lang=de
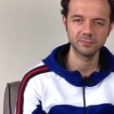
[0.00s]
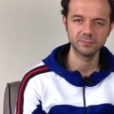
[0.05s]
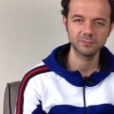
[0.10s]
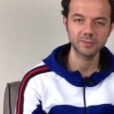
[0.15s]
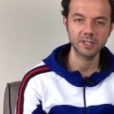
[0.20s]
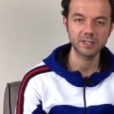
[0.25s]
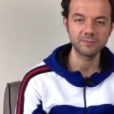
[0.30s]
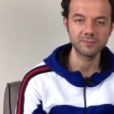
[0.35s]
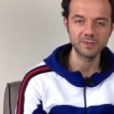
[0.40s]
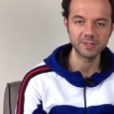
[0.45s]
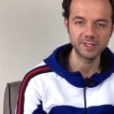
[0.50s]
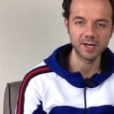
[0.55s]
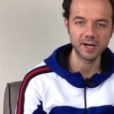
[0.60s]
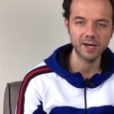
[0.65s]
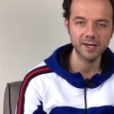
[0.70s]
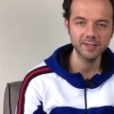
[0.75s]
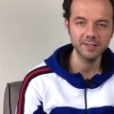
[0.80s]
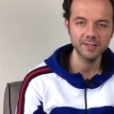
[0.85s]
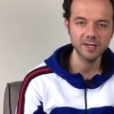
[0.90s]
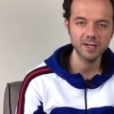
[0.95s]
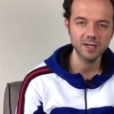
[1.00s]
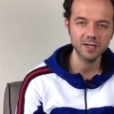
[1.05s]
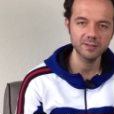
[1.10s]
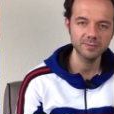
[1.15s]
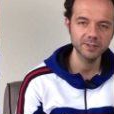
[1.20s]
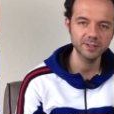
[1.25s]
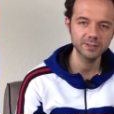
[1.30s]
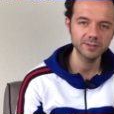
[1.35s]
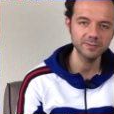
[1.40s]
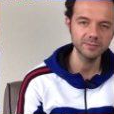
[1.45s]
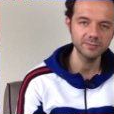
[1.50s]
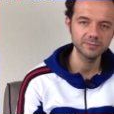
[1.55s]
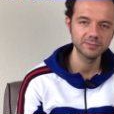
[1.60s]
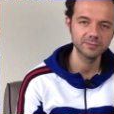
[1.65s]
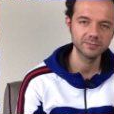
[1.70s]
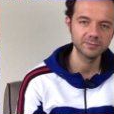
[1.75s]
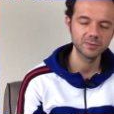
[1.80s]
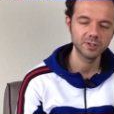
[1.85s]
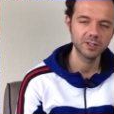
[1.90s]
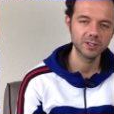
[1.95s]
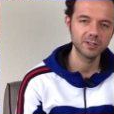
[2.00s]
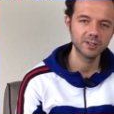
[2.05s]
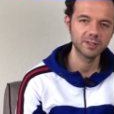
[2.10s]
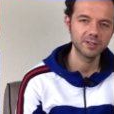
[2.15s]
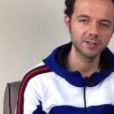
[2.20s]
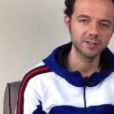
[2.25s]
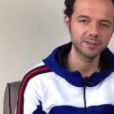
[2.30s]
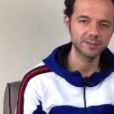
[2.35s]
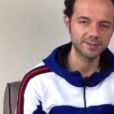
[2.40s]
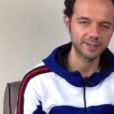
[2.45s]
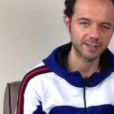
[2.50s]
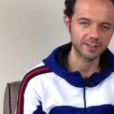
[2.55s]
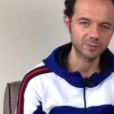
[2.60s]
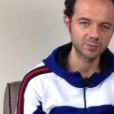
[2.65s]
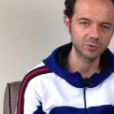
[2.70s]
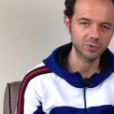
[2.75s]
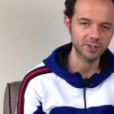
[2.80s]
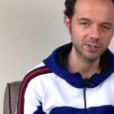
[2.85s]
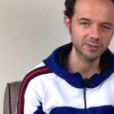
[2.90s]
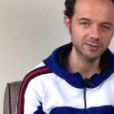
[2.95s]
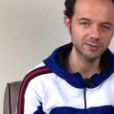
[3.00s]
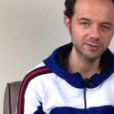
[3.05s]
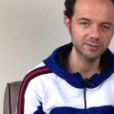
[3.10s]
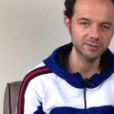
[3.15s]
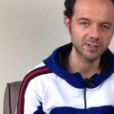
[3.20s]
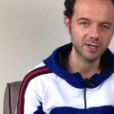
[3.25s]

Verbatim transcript: Dann wieder ein Jahr arbeiten, sechs Monate